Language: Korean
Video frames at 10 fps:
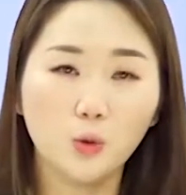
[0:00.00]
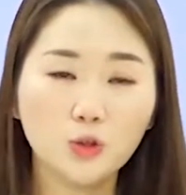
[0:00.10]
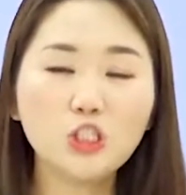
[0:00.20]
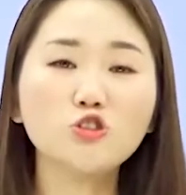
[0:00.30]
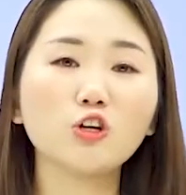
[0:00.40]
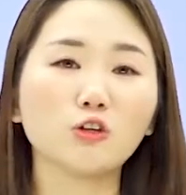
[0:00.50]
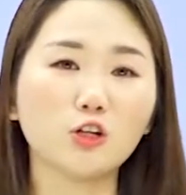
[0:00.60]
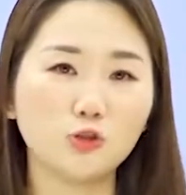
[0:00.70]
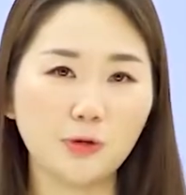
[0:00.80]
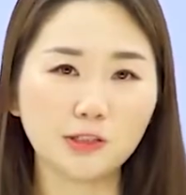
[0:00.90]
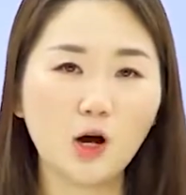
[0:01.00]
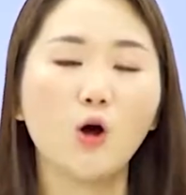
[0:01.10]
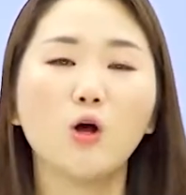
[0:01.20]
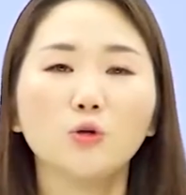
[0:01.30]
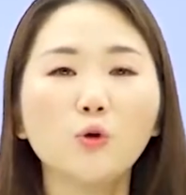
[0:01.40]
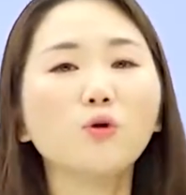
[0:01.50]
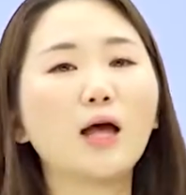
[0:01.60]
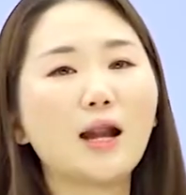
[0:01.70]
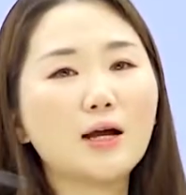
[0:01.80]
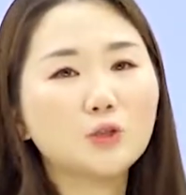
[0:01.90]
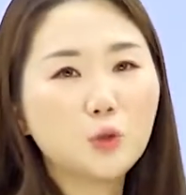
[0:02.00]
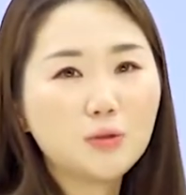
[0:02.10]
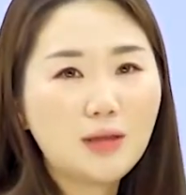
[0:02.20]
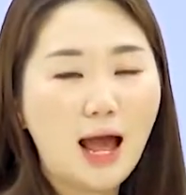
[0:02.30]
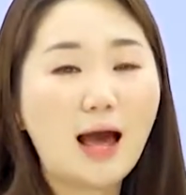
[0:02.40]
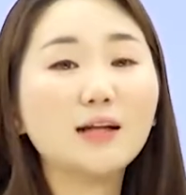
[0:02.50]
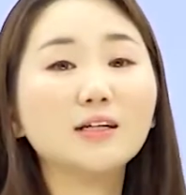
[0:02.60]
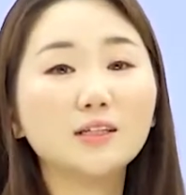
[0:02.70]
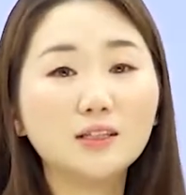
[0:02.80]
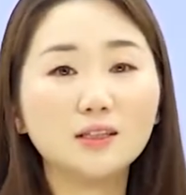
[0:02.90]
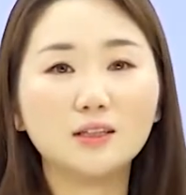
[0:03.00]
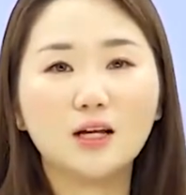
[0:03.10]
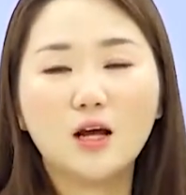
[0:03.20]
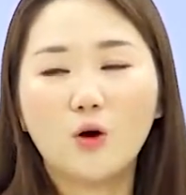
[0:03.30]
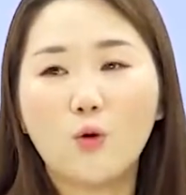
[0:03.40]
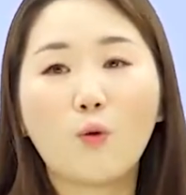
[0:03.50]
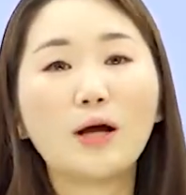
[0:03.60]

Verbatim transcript: 이 친구 곁에 두면서 또 나랑은 조금 다른 어,